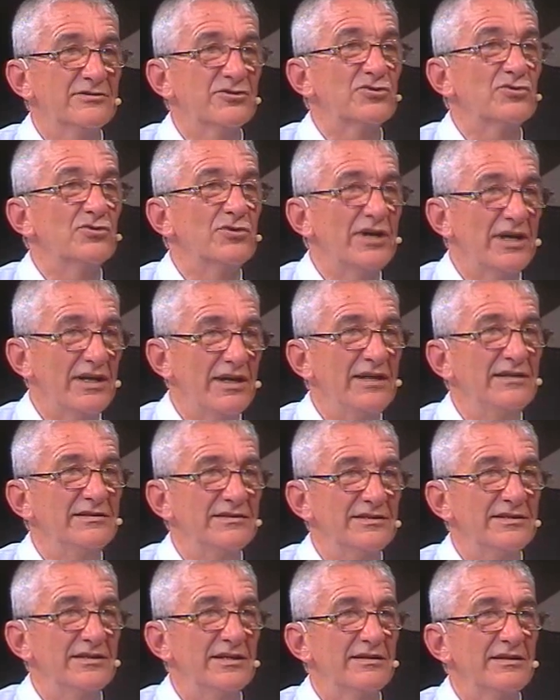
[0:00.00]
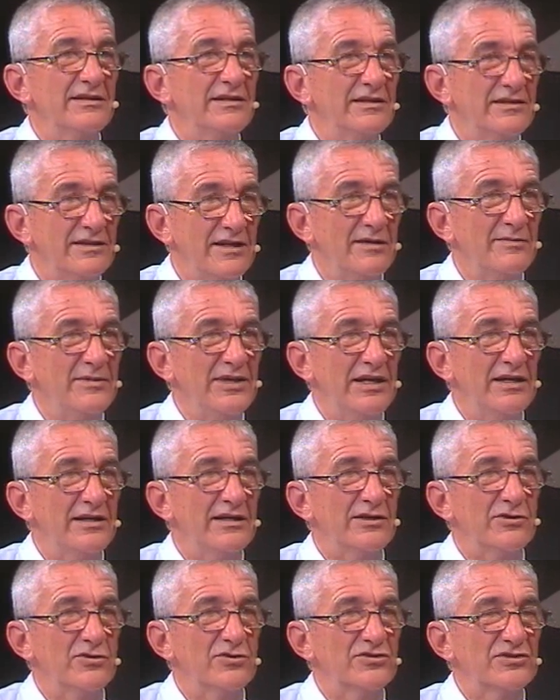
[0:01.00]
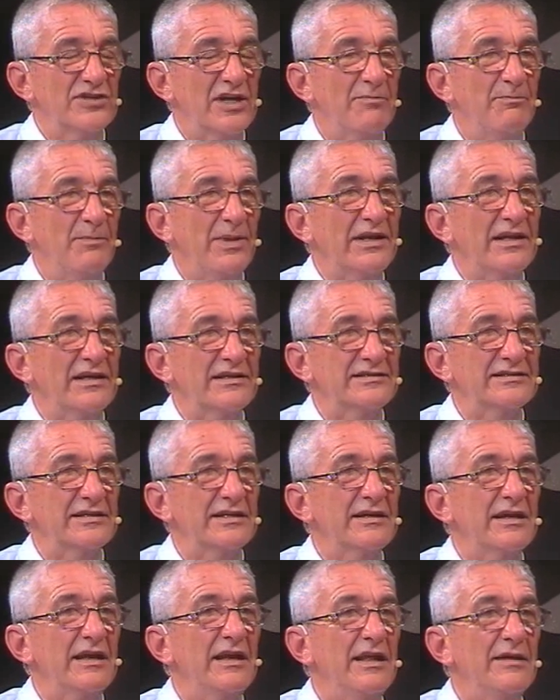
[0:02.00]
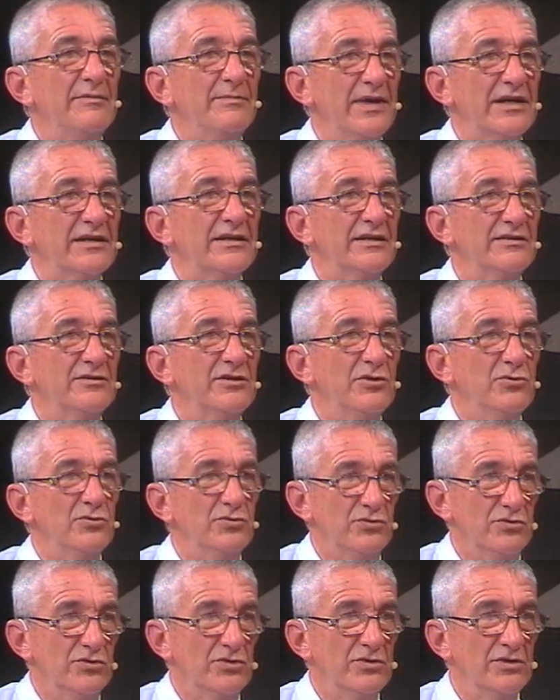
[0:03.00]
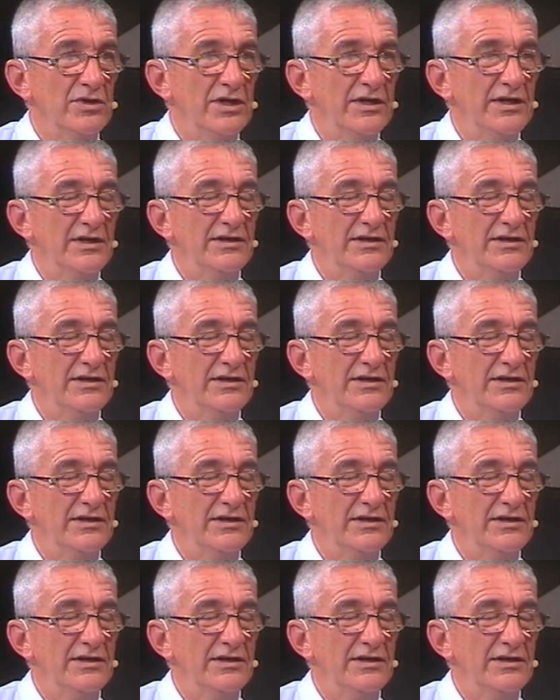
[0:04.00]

sugerencias de determinadas cosas para hacer que la imagen de uno